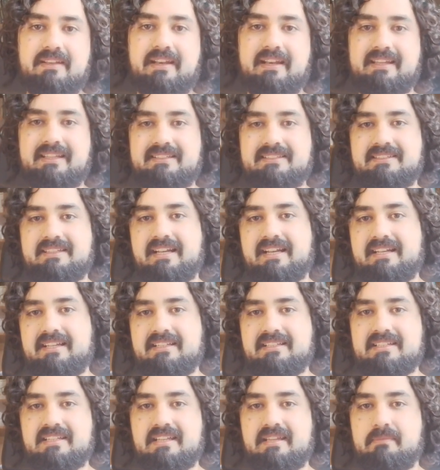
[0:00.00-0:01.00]
registrar
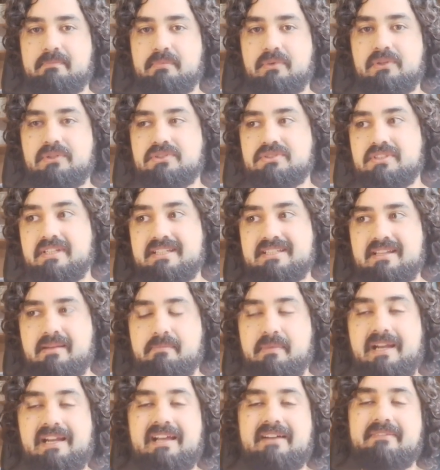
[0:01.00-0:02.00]
ese post, esa
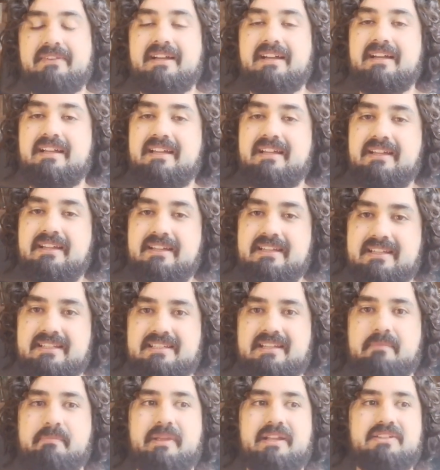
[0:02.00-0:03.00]
palabra,
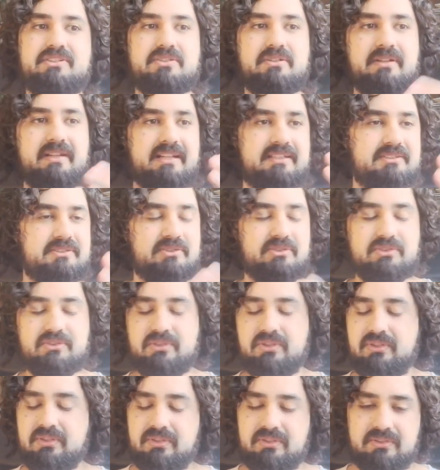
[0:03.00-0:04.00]
esa persona,
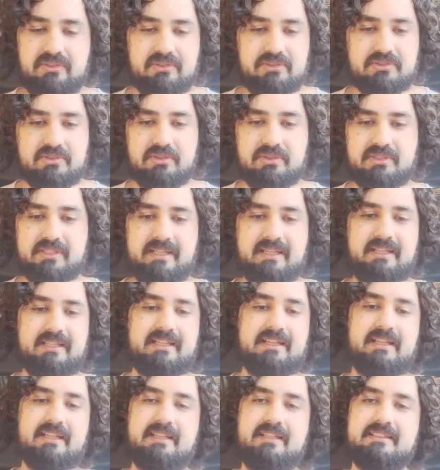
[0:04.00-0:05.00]
todos los que
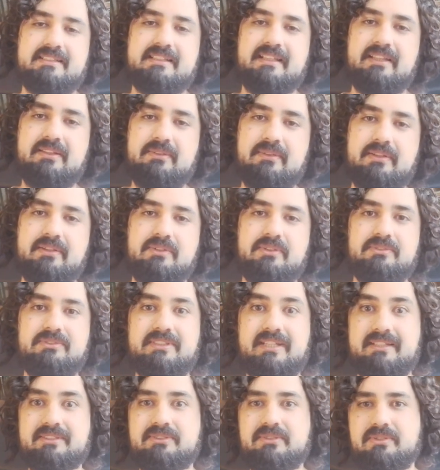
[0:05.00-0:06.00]
hayan estado en
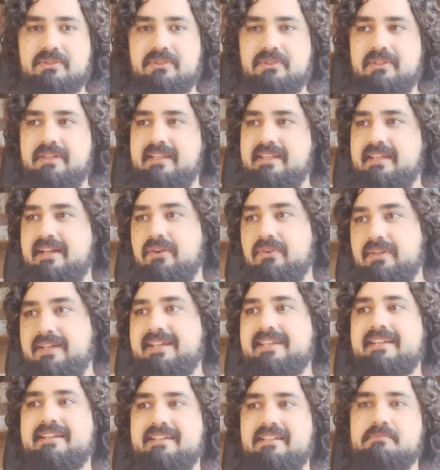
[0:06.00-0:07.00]
contacto con ella o que
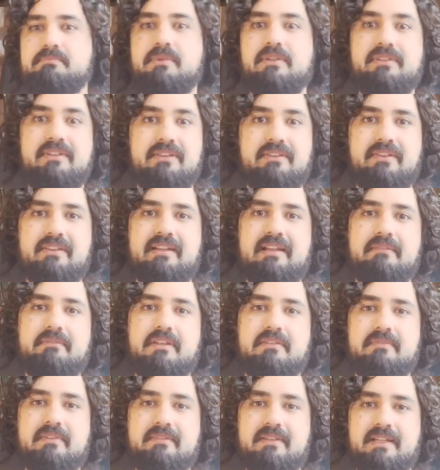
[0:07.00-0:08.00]
hayan respondido de la
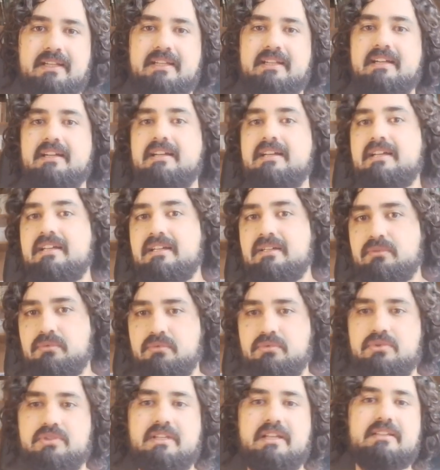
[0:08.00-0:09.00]
misma manera,
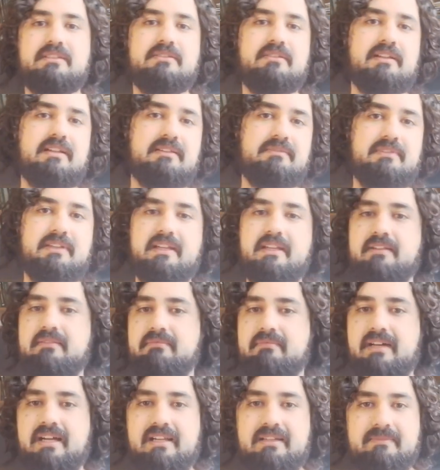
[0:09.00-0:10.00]
usándola bien,
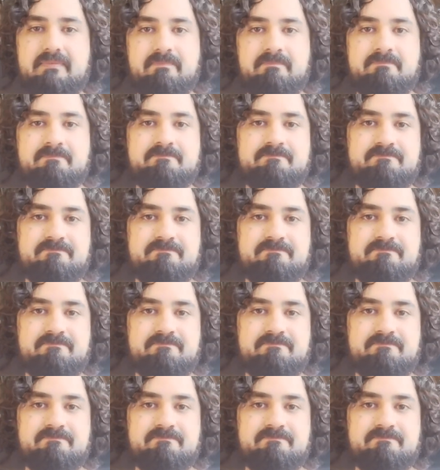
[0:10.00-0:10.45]
mal,